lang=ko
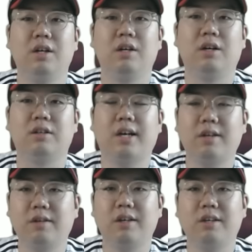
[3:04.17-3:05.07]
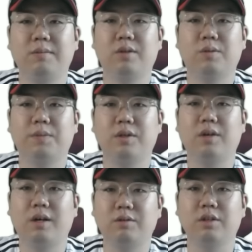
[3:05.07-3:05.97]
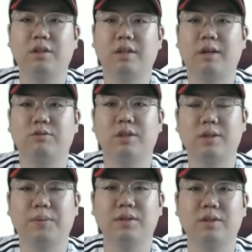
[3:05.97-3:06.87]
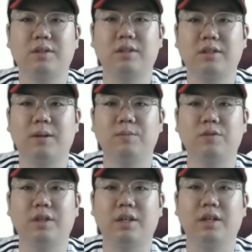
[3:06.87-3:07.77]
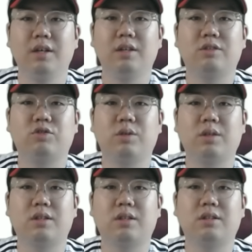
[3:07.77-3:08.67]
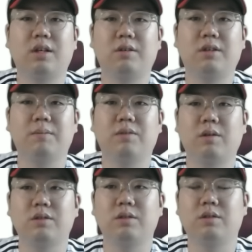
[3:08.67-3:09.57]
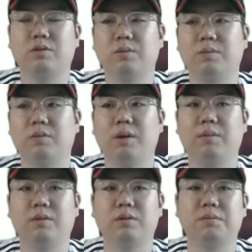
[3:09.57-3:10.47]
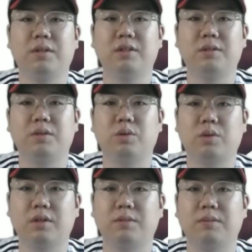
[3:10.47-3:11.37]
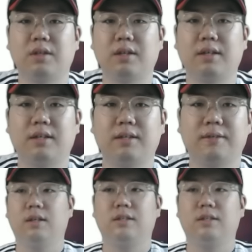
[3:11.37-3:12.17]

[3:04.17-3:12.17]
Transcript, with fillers: 어, 타격의 힘이 또 필요하고요. 대구에서 펼쳐지기 때문에 주전 타자들 타격감 떨어진 거를 좀 회복을 좀 했으면 좋겠습니다.